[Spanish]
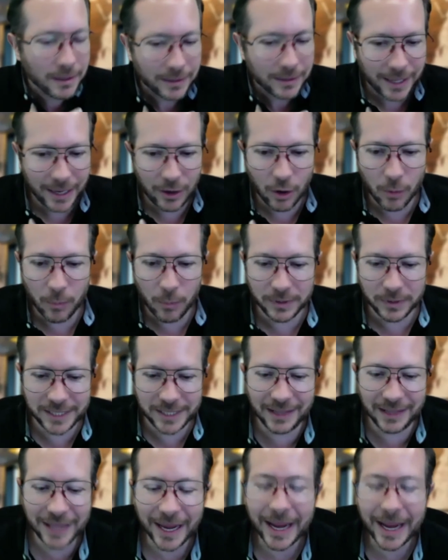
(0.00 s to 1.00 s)
que no
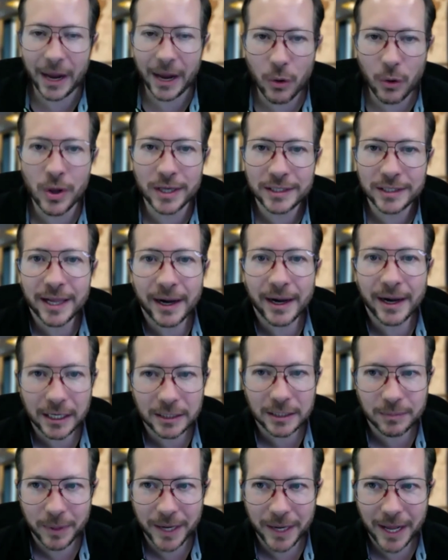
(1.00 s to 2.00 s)
sienten que no están
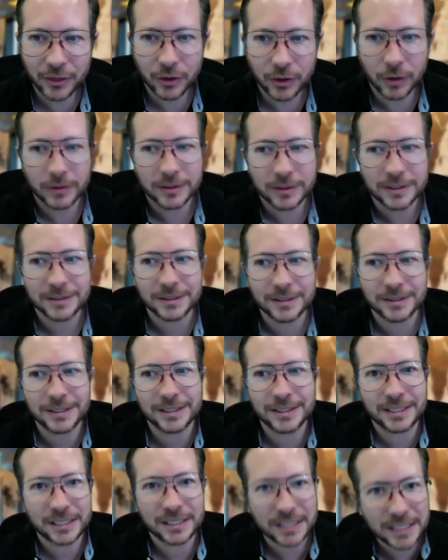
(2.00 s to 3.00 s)
respirando
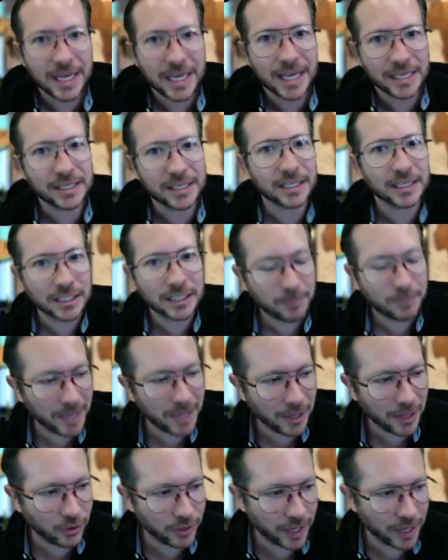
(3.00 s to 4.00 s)
sí estás
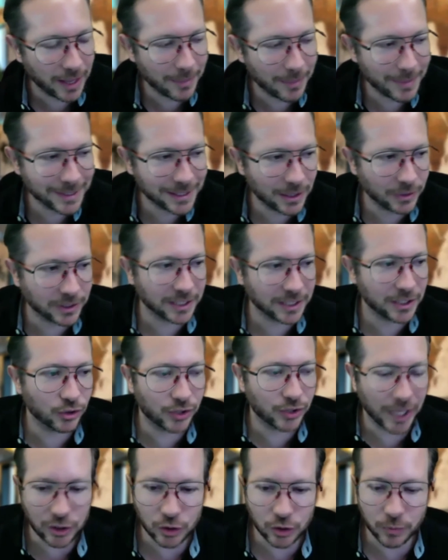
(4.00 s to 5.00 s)
respirando, nada más que lo estás haciendo
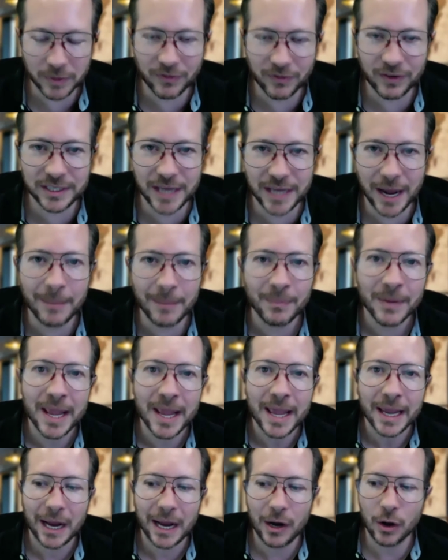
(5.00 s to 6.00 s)
tan superficial
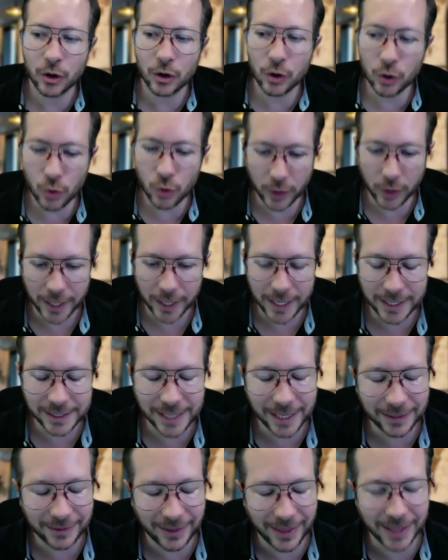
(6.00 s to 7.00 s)
que lo que ocurre es
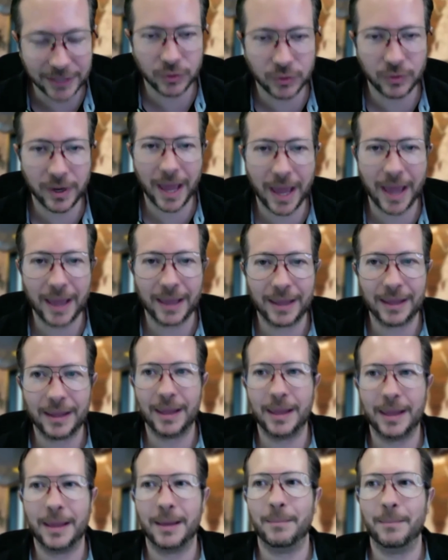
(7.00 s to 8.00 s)
que te das una
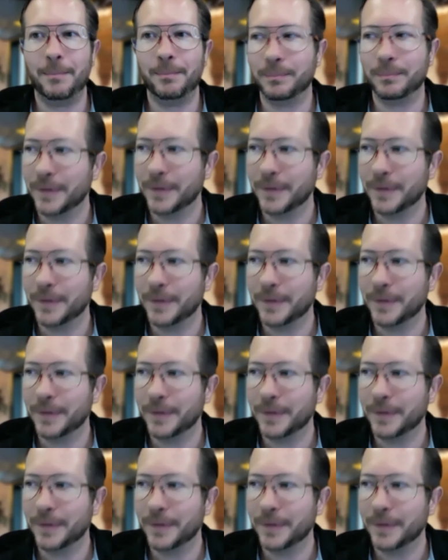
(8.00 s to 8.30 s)
em,